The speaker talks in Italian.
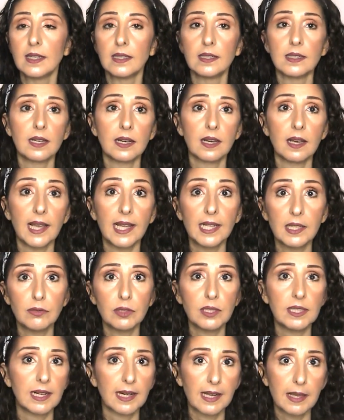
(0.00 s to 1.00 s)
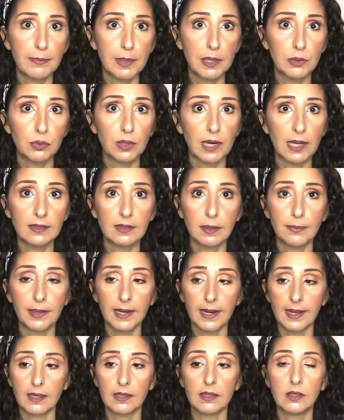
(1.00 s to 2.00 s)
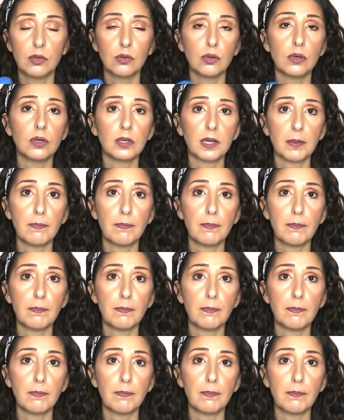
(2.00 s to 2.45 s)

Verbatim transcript: Uh, e devo dire che mi è durata parecchio,